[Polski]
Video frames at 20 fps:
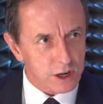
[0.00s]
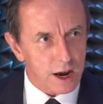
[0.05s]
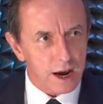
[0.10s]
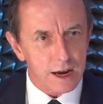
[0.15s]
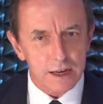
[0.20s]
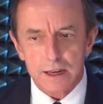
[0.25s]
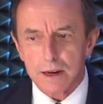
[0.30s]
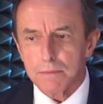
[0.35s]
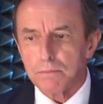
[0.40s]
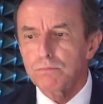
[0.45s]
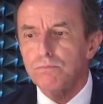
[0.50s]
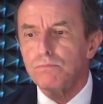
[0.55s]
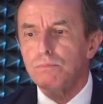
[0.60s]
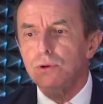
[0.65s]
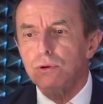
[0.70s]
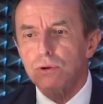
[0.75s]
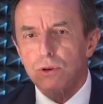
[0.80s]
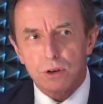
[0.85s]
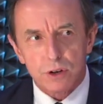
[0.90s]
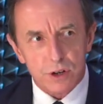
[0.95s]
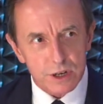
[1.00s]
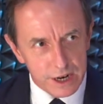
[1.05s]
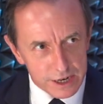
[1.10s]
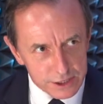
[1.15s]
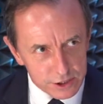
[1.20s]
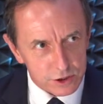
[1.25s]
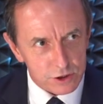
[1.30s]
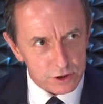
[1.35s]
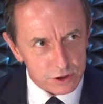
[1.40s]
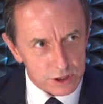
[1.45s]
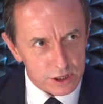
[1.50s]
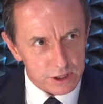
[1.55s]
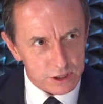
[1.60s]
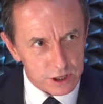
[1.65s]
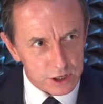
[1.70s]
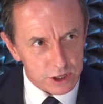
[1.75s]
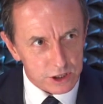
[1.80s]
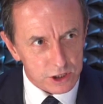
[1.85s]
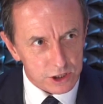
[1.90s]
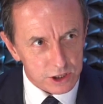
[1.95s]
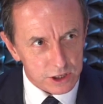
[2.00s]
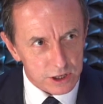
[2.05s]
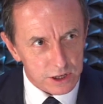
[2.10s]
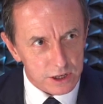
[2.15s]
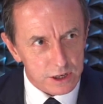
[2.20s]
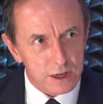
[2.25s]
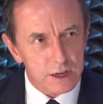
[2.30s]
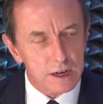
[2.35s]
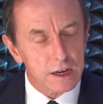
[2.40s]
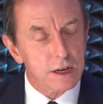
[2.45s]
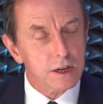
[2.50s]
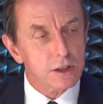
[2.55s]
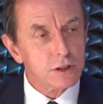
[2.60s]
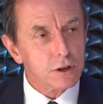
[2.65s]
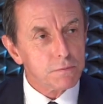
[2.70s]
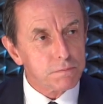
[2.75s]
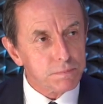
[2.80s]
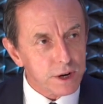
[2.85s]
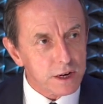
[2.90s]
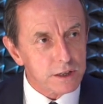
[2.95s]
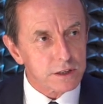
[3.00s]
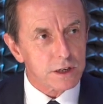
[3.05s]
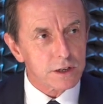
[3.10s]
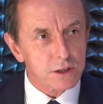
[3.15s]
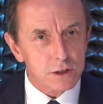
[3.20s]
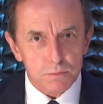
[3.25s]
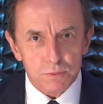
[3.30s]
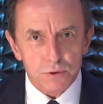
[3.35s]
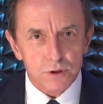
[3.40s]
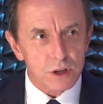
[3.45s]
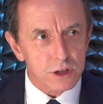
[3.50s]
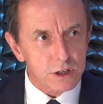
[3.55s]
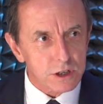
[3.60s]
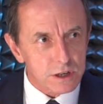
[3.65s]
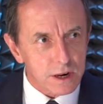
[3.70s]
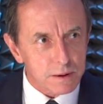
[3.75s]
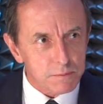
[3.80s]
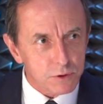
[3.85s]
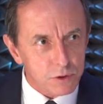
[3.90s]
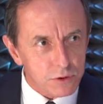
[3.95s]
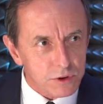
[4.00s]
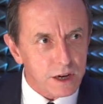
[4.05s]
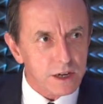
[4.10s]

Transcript: a nie biurokracjocentryczny, to prędzej czy później się nam uda.